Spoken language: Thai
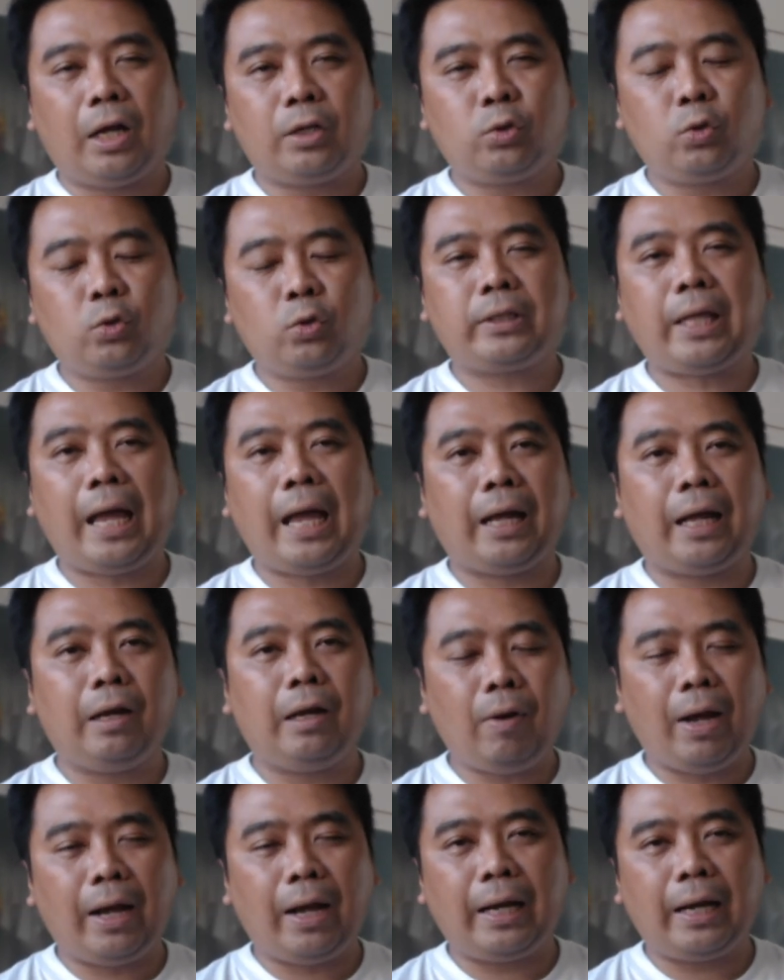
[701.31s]
จุดต่างระห
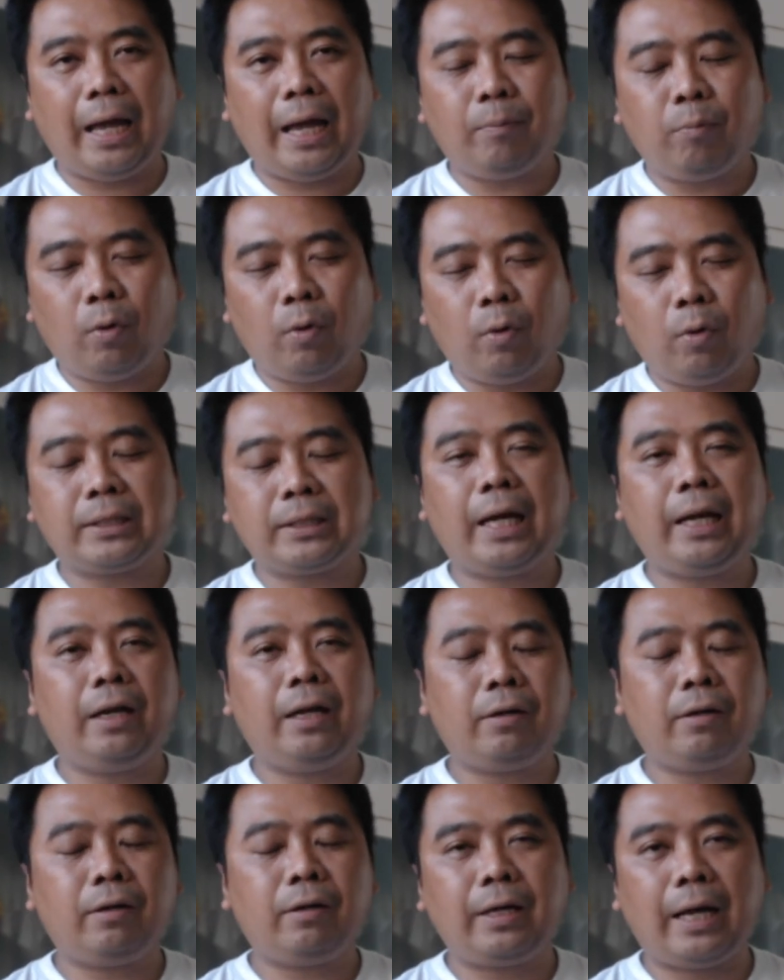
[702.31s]
ว่างงาน production แล้วก็